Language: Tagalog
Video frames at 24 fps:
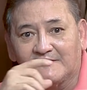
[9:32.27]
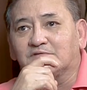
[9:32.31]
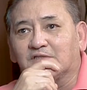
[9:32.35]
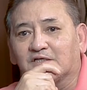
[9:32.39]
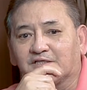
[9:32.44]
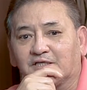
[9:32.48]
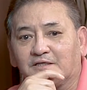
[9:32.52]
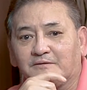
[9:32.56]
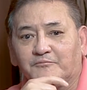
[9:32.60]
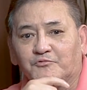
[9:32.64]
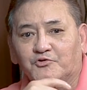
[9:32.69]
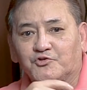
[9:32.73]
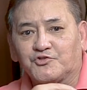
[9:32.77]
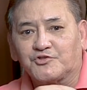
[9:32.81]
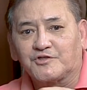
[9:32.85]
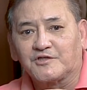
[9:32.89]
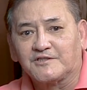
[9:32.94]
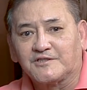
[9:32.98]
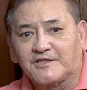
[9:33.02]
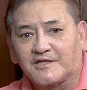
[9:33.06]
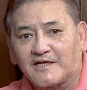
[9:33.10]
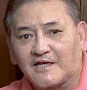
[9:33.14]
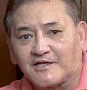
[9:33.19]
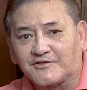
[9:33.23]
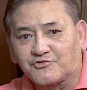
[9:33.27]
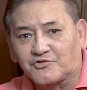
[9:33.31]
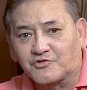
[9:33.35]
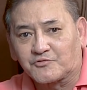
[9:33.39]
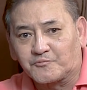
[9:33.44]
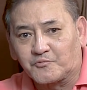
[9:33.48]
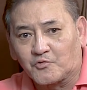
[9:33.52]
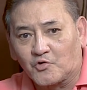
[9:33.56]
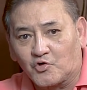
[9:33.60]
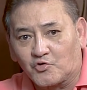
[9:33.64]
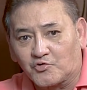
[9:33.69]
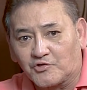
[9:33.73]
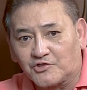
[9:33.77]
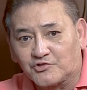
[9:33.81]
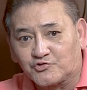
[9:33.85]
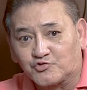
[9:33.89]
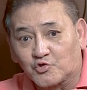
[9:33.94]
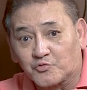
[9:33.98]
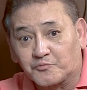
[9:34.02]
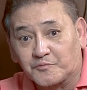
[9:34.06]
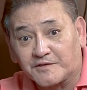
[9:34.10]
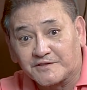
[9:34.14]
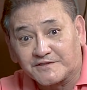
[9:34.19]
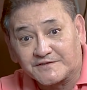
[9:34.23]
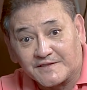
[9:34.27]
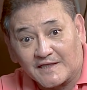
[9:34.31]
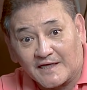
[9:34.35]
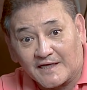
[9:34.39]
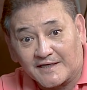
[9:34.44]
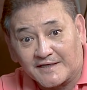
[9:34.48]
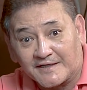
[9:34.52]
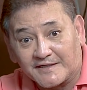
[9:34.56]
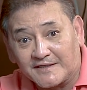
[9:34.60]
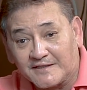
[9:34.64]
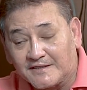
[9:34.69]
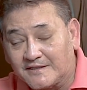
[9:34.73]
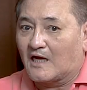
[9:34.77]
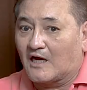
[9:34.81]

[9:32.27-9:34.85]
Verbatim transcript: Naging musical director po ako ng Superstar.